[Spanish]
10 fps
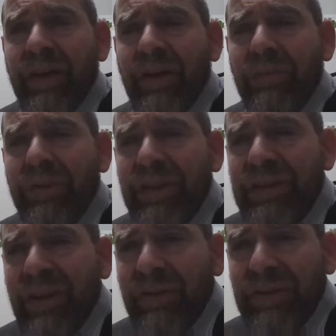Como
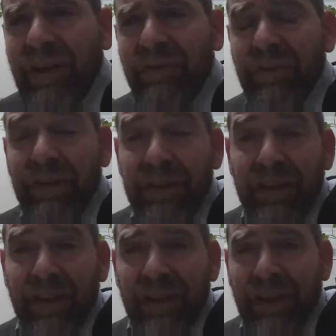dicen los sabios,
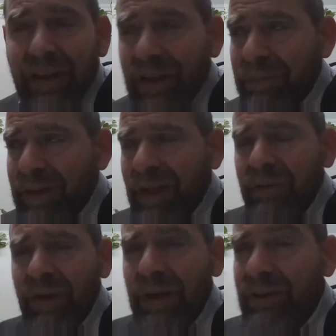dice, en, verdad hay
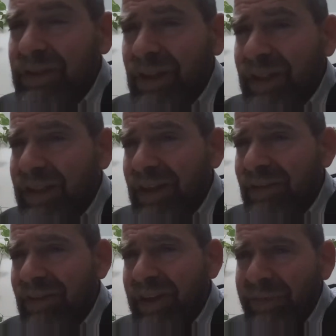una cosa
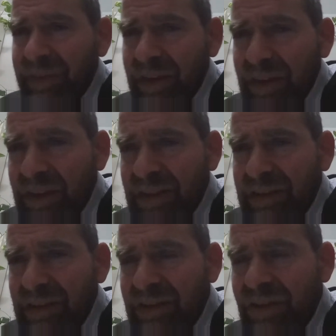increíble, que
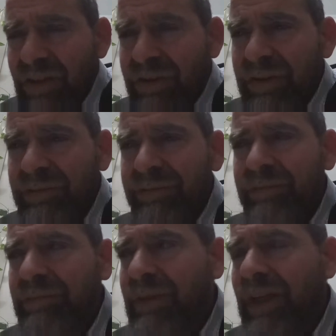dice Dios
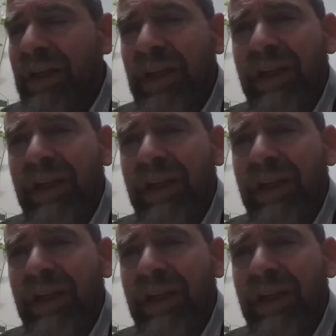en